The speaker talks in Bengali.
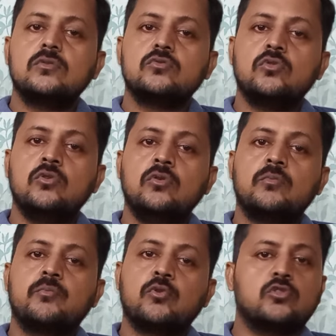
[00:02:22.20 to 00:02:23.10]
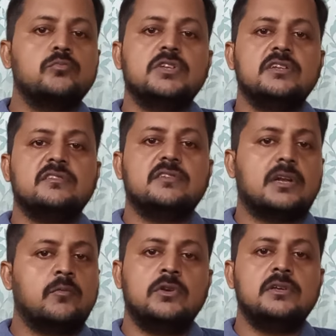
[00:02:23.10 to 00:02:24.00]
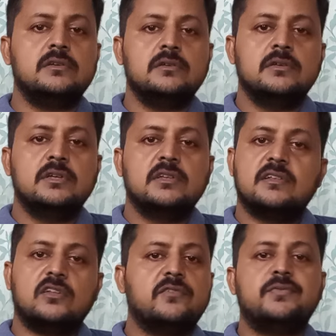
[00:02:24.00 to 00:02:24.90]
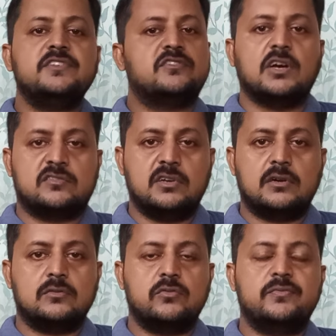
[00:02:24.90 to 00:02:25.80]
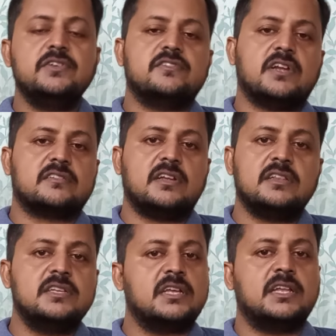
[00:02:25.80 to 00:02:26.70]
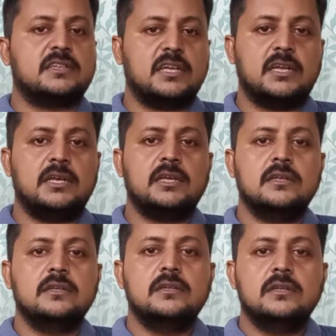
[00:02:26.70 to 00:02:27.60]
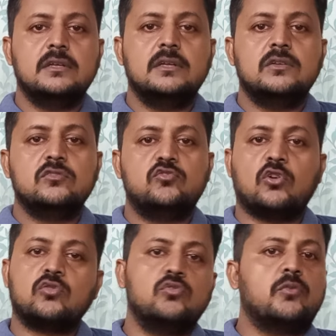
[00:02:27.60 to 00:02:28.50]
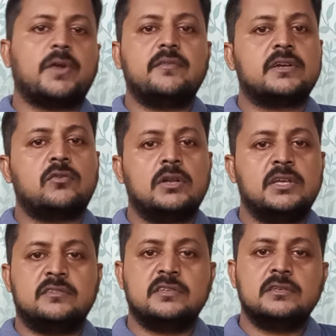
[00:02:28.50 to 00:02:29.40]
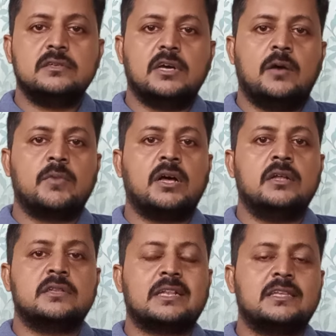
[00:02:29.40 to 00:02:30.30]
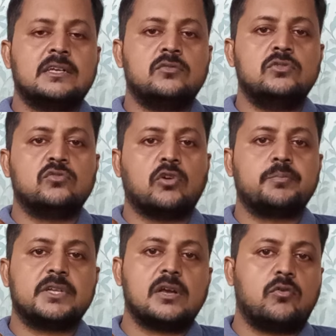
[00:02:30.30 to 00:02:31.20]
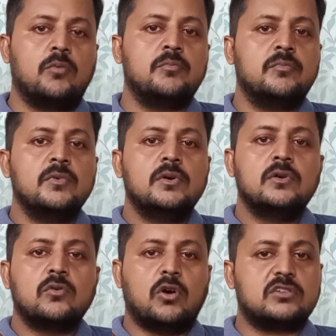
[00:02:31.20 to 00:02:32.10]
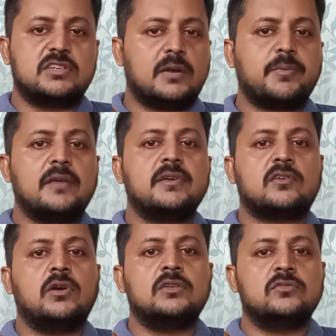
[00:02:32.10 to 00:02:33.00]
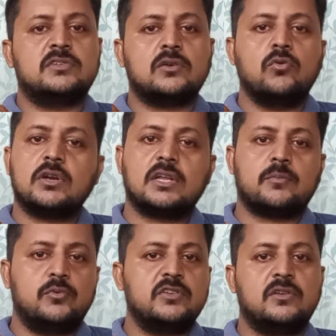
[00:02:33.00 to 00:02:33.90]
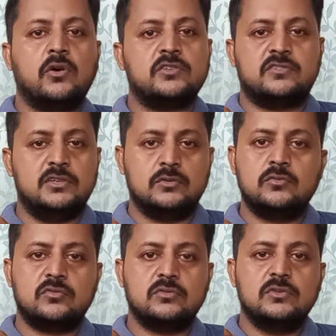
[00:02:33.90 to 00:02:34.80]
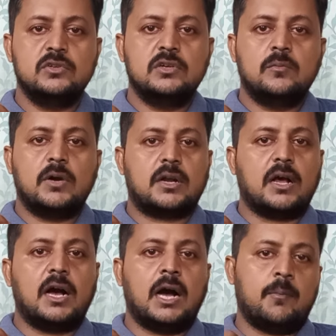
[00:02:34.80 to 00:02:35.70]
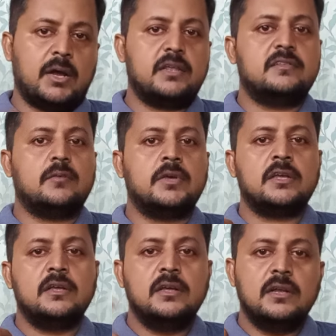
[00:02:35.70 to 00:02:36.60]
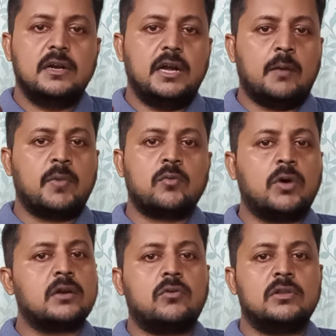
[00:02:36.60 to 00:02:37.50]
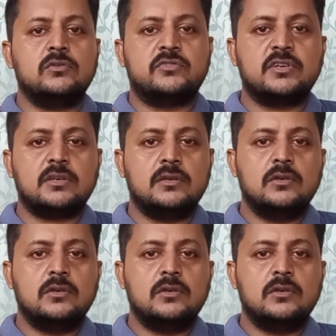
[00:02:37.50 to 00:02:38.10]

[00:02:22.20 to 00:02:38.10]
তো প্রথম জিনিস যেটা বলি সেটা হচ্ছে ফি স্ট্রাকচার তো ফি স্ট্রাকচারের দিকে দেখতে গেলে যতগুলো প্রাইভেট কলেজ আছে আমরা তার থেকে যদিও সব থেকে কম খরচার প্রাইভেট কলেজ হচ্ছে কলকাতা পুলিশ ল ইনস্টিটিউট বাট আমার হিসেবে নাম্বার ওয়ান কলেজ হচ্ছে